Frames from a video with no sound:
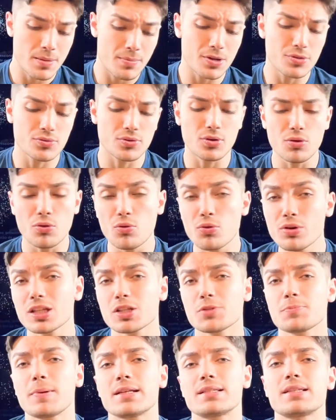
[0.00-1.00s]
Mas foram
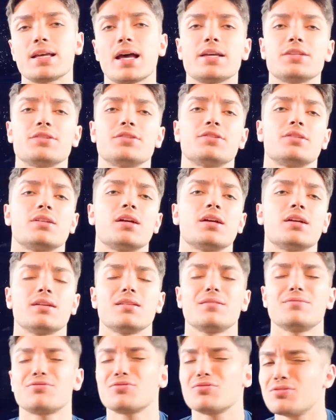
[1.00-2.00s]
curtas passagens, né?
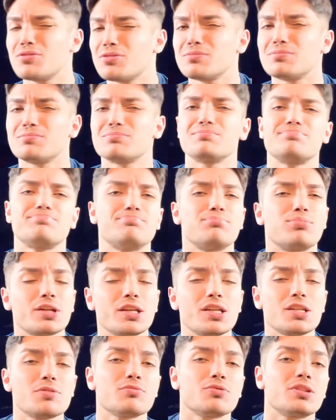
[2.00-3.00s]
Ele ficou
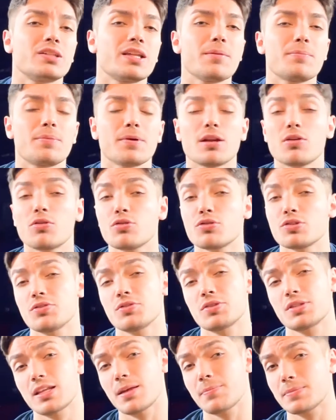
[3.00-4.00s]
pouquíssimo tempo, ele não
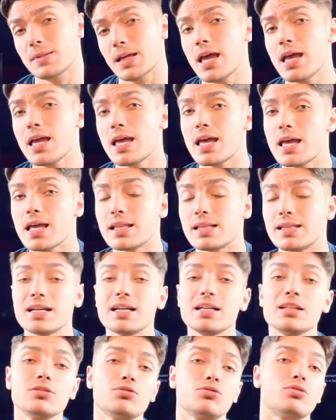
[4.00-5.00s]
conseguiu se adaptar
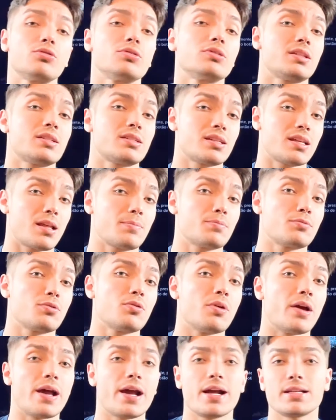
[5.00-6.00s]
tanto quanto ele se adaptou
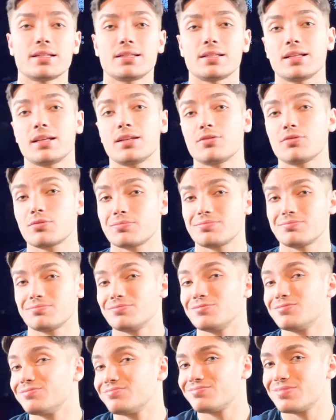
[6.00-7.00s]
no Hertha, né? No,
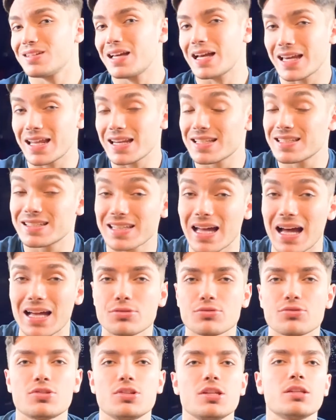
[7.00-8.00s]
no, aquele
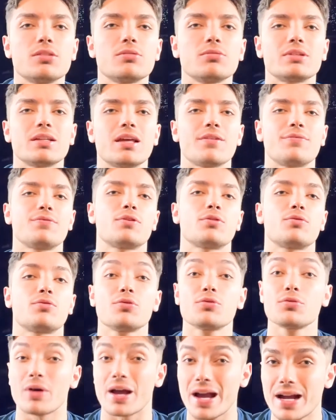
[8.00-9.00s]
status de ídolo, né?
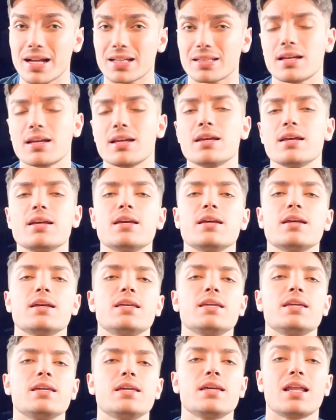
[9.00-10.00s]
Ficou no Hertha
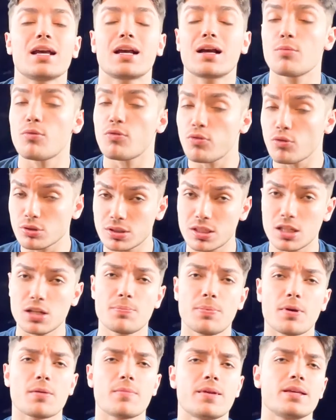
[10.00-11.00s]
e ele acabou voltando
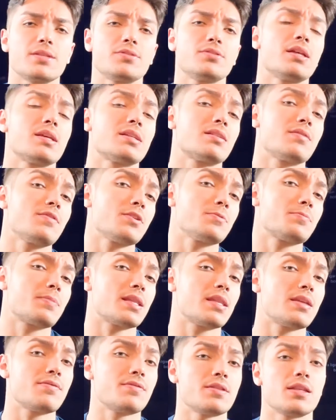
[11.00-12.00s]
para o Brasil, dessa vez
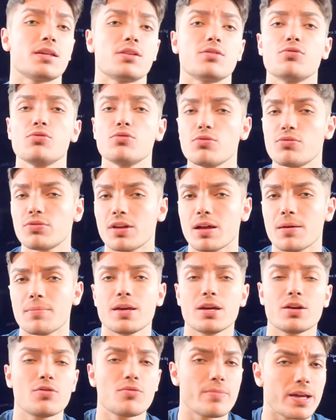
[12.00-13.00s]
para defender o
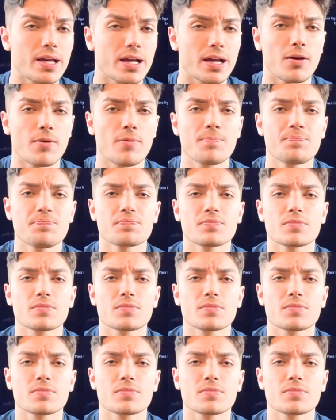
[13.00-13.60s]
Flamengo, o Mengão.